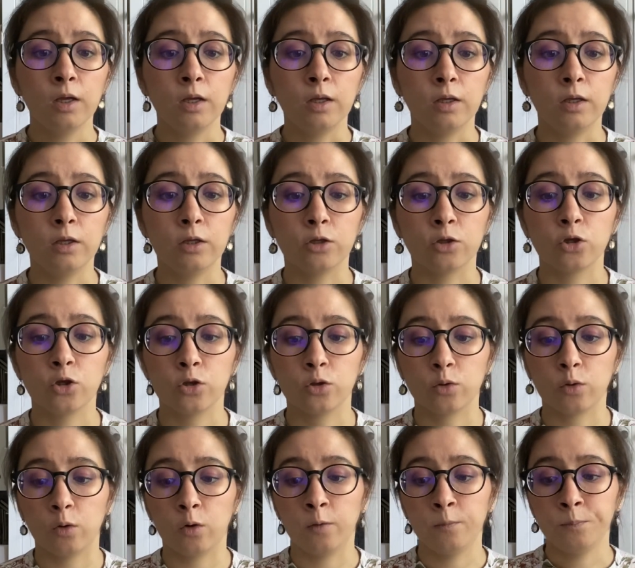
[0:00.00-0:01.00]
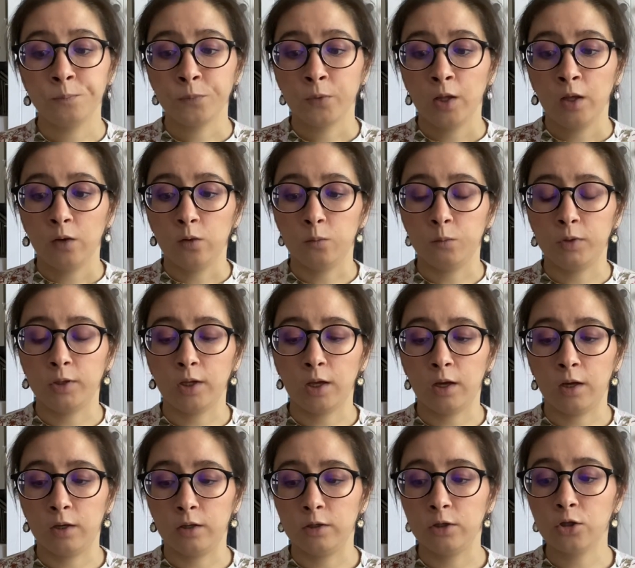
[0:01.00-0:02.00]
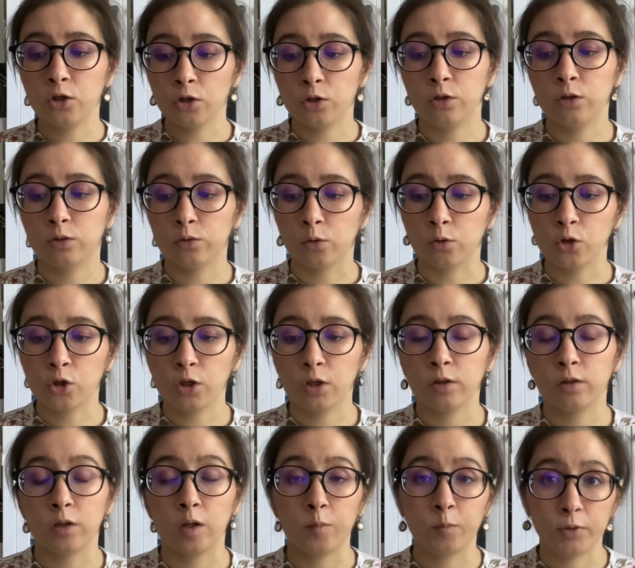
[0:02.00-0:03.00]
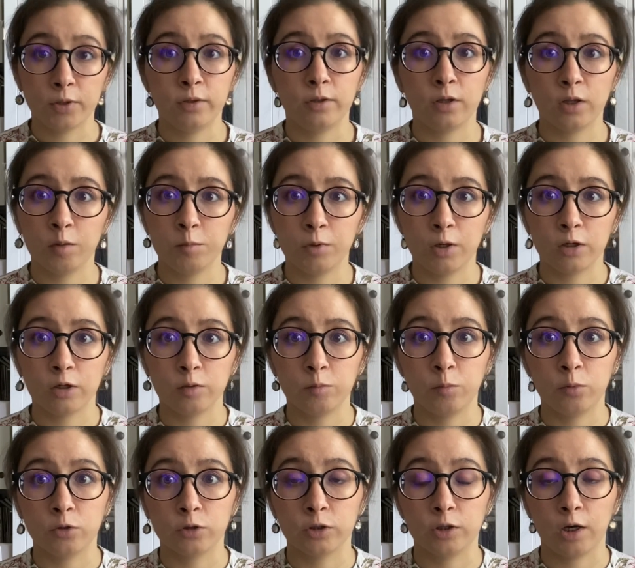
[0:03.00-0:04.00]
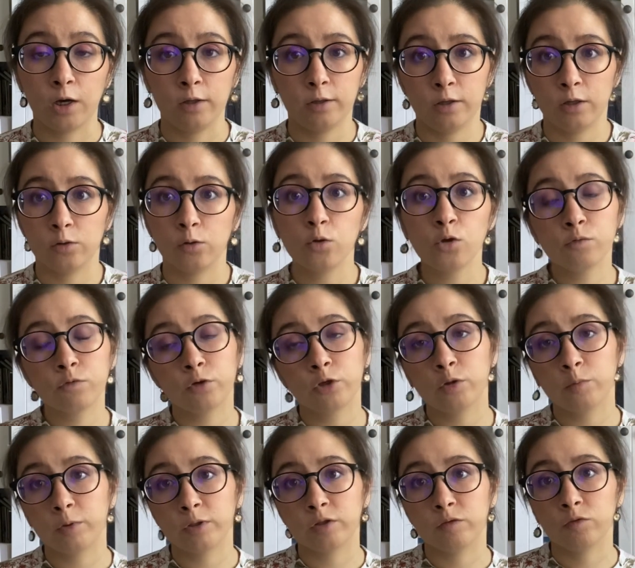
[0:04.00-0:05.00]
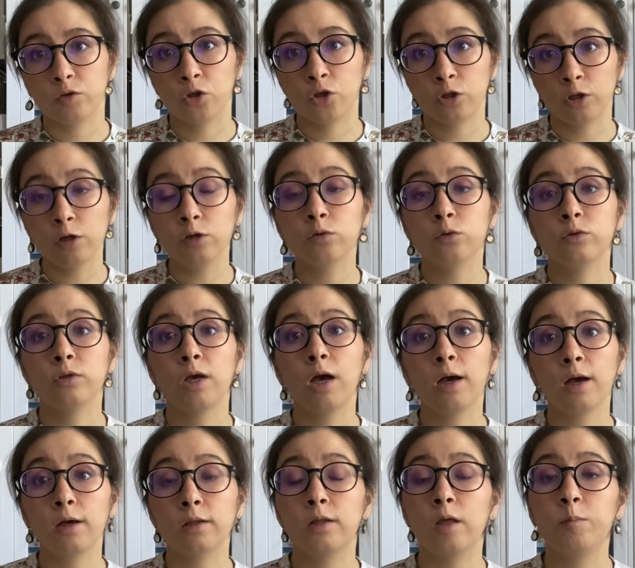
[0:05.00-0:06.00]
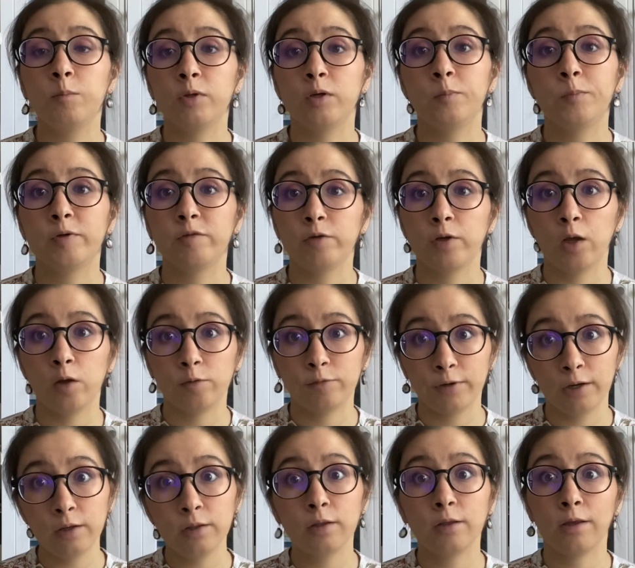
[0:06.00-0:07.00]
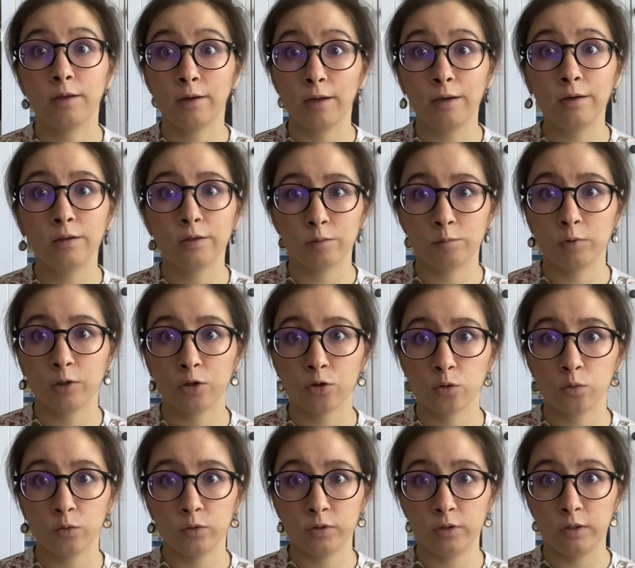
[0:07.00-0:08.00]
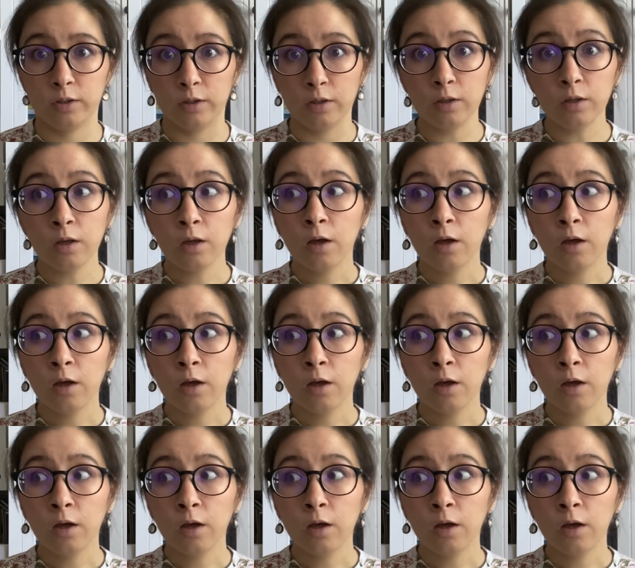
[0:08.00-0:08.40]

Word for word: или что у меня лишние точки за пределами артборда, хотя я тоже вроде бы это вычищаю, но я, когда перепроверяю файлы, я реально там нахожу косяки,